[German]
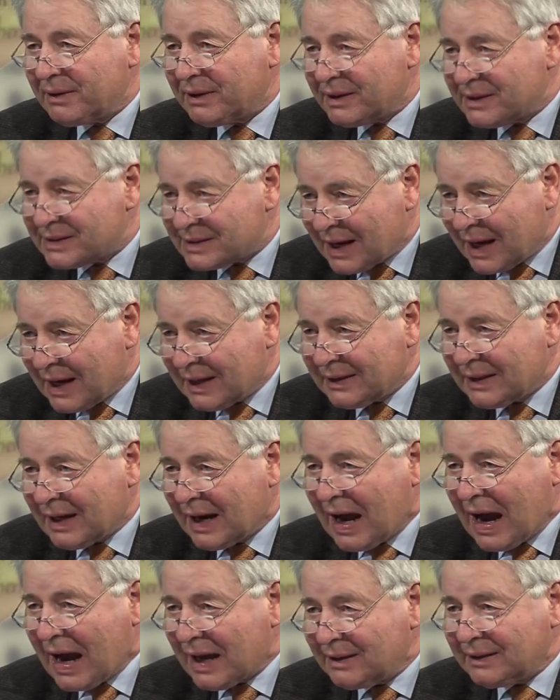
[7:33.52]

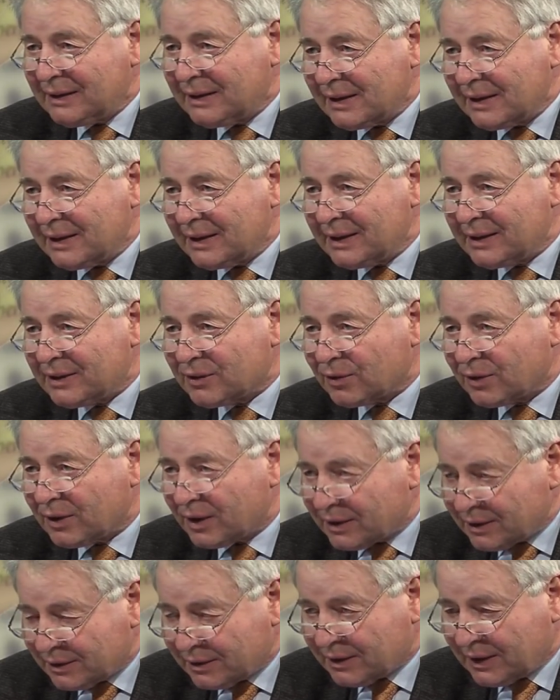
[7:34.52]
Jesaja angelegt und
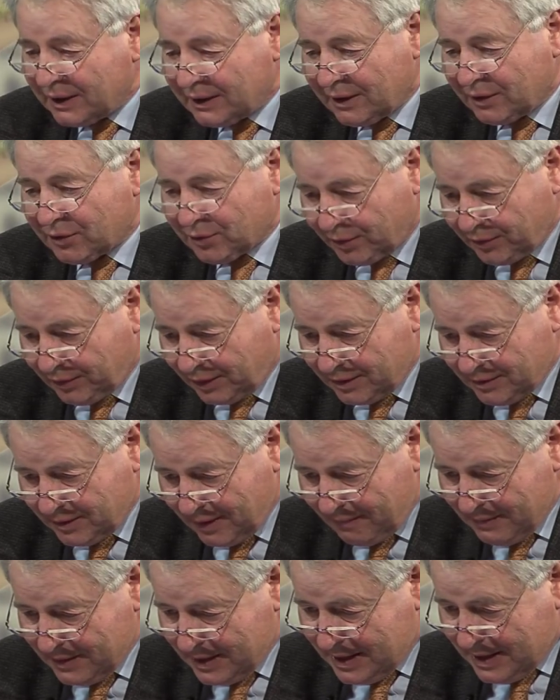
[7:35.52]
ja. geht da ja. schon dran.
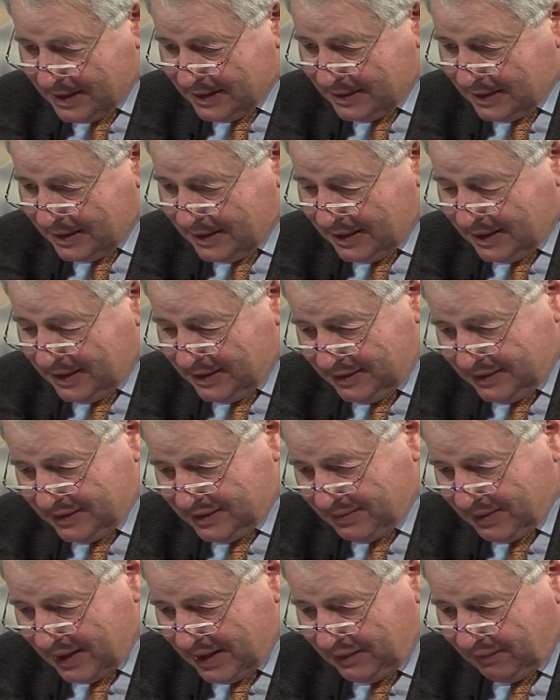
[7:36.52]
Ja. Dann eine
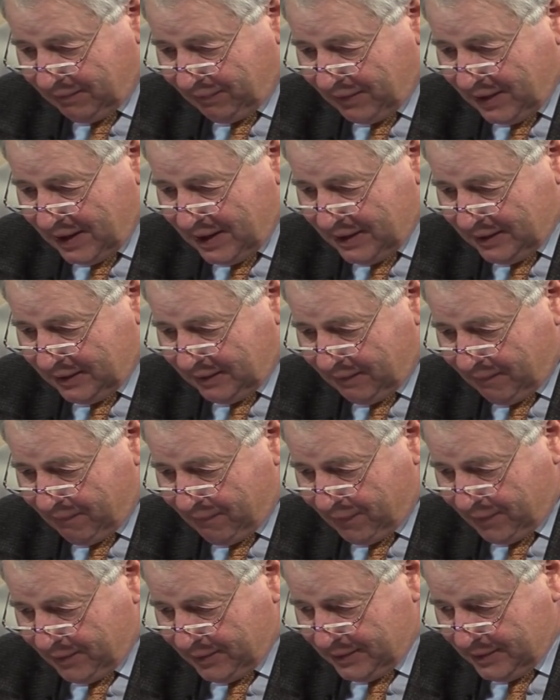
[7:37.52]
zweite Frage
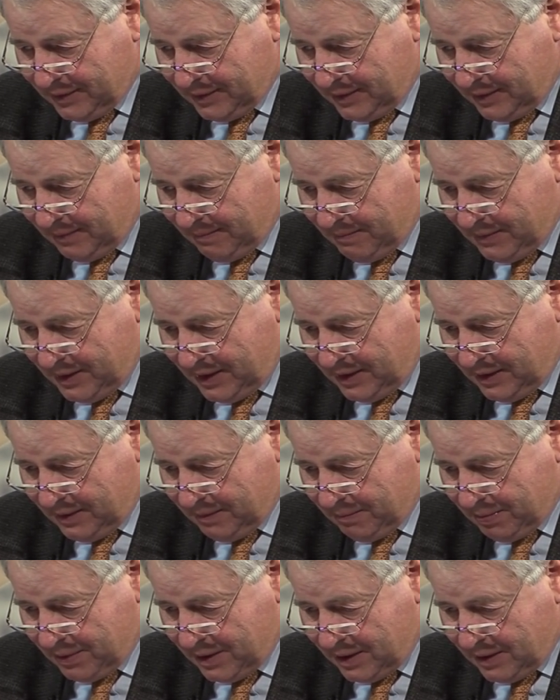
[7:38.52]
von dem
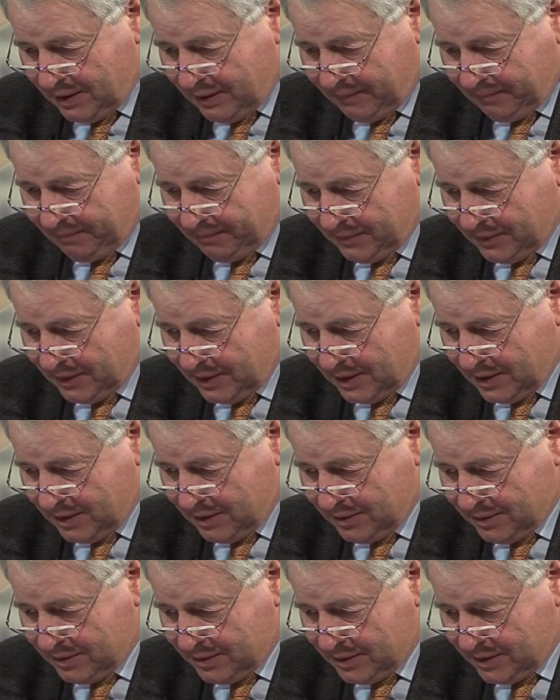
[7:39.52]
Ehepaar
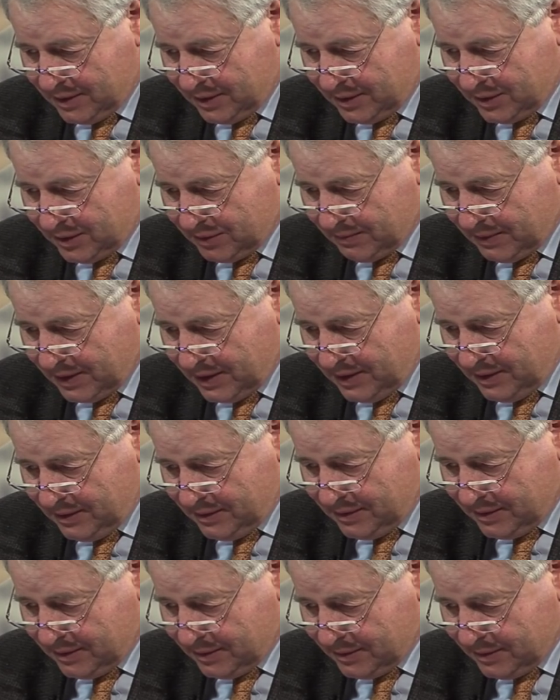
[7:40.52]
aus der
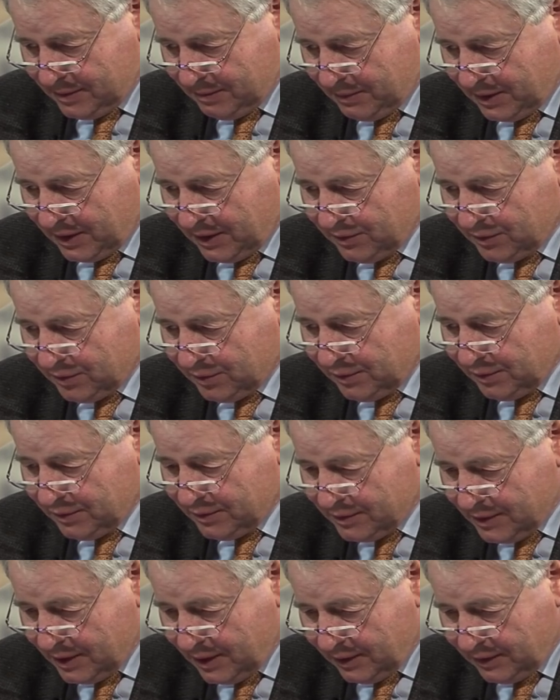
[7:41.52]
Schweiz, aus dem Kanton
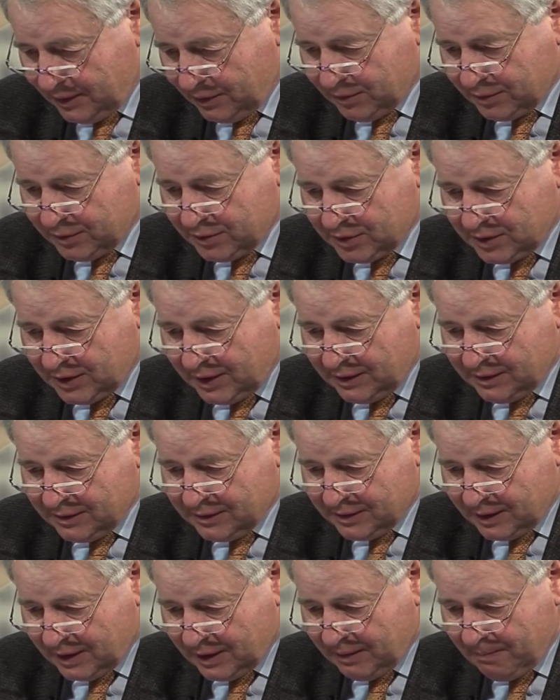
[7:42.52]
Luzern, hier unten steht
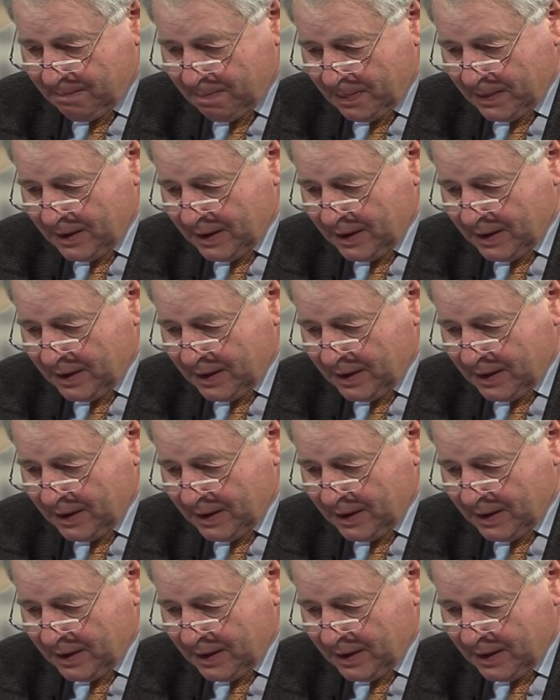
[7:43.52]
es ja.